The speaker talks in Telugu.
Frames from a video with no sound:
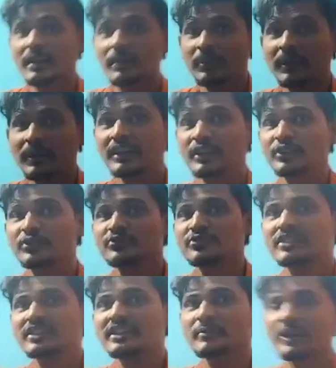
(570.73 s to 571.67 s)
పక్కన
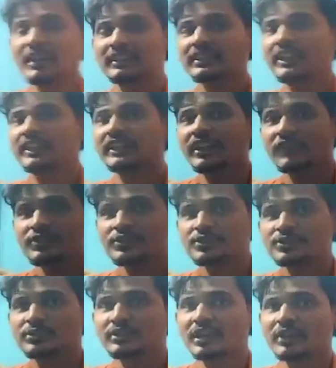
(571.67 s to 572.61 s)
నుంచి మా అత్తయ్య
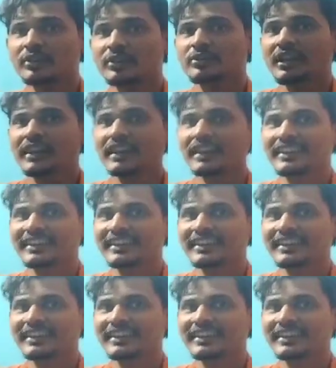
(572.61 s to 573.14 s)
నవ్విస్తున్నాడు అలాగే